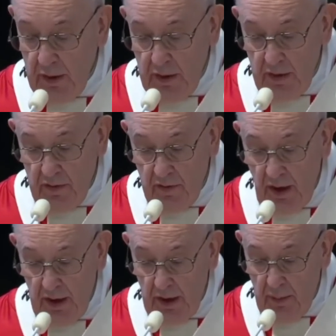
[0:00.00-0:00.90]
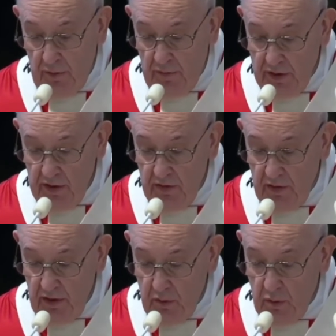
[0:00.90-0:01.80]
Y mañana
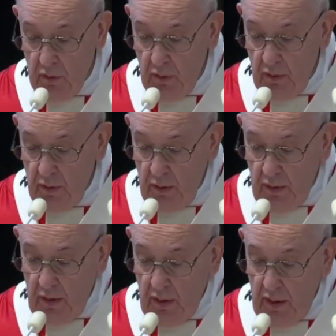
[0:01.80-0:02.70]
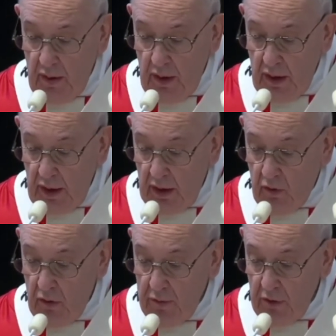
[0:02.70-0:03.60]
Isaías profetiza sobre
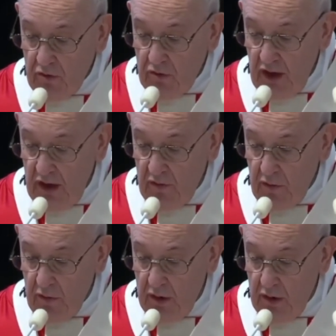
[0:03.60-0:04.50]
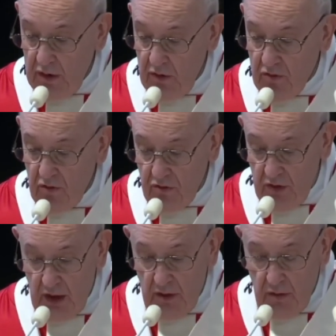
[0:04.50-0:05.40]
él.
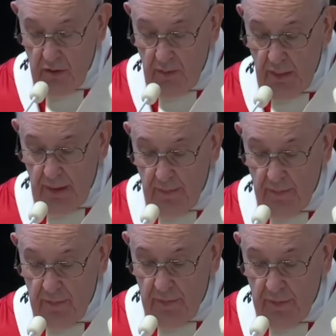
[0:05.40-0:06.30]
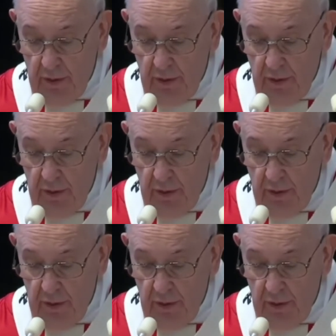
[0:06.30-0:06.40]
Mirad a mi siervo, a quien